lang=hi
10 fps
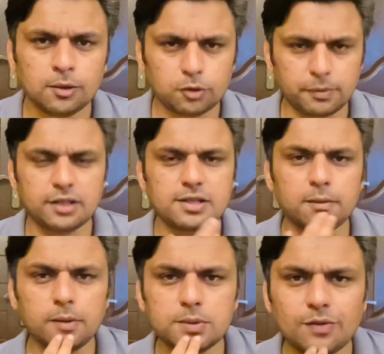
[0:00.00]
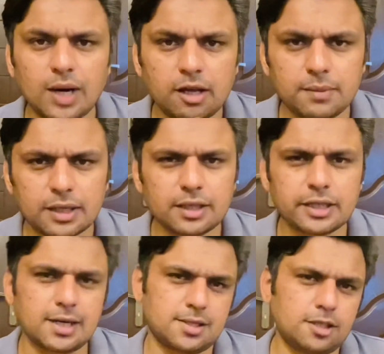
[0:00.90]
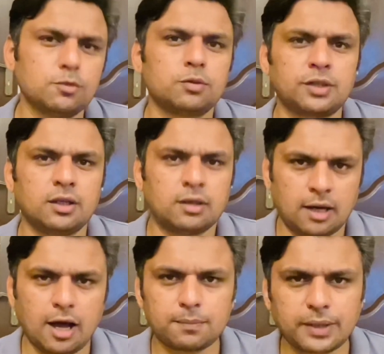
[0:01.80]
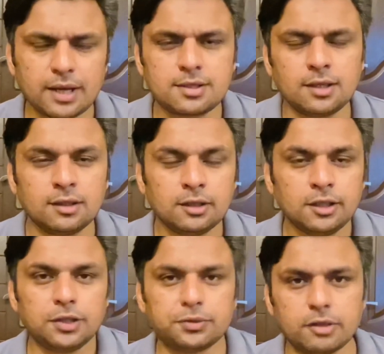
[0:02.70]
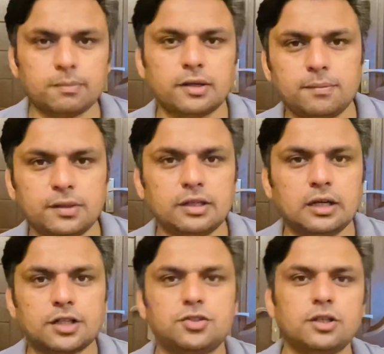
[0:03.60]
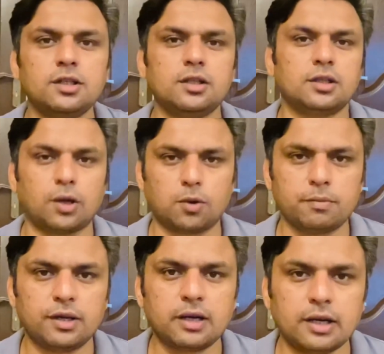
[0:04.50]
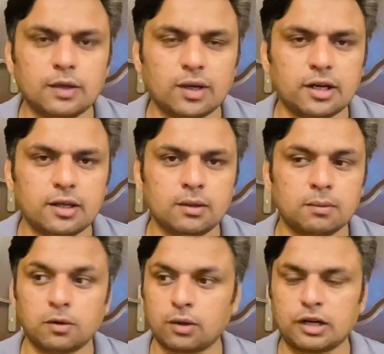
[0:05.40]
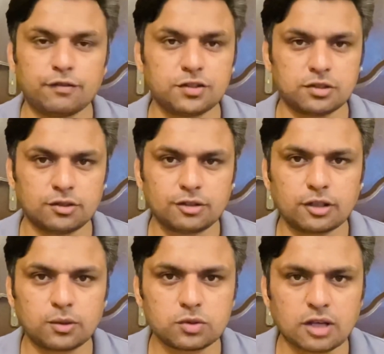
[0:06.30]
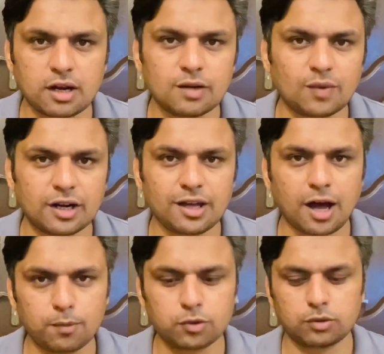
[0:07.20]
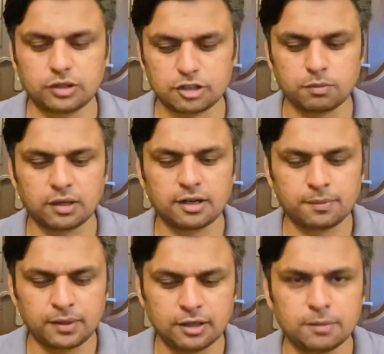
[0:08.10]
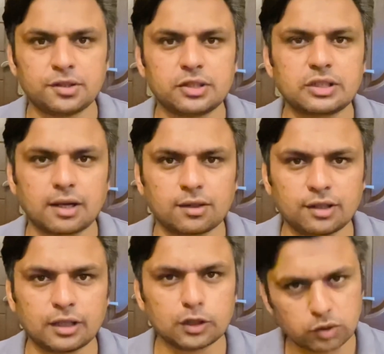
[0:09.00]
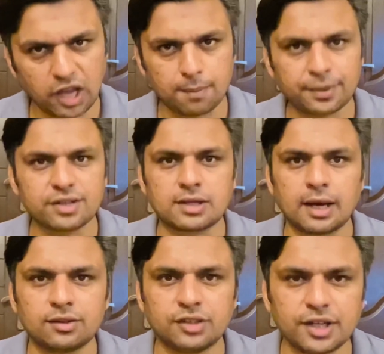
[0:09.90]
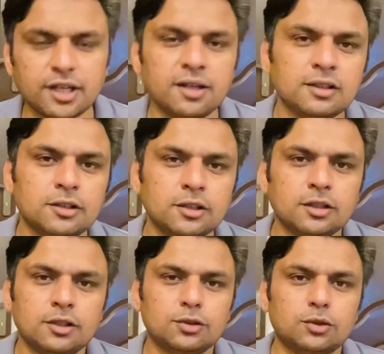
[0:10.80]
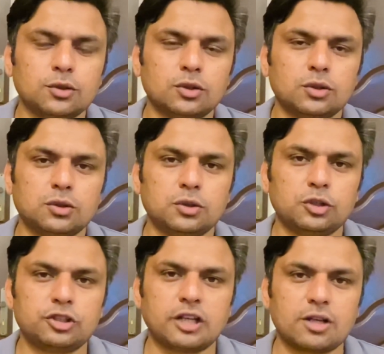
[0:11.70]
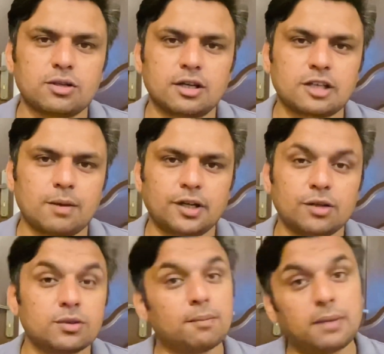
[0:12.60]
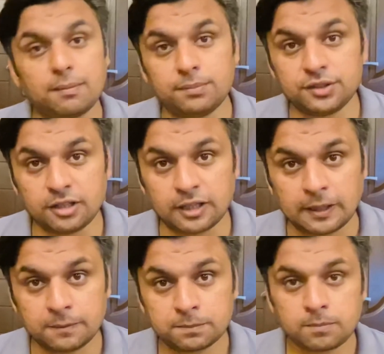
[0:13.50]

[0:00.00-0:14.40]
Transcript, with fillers: तो मेरे जहन में भी सवाल है मैंने कहा ये कैसे मुमकिन है आप कैसे इतने बड़े बड़े लग्जरी घरों में रहने वाले और लेवी ज़िंदगी गुजारने वाले आप उनको दस मरले पे लिमिटेड कर देंगे तो वो क्या आपका साथ देंगे तो सिराज हक साहब ने कहा उनका बाप भी देगा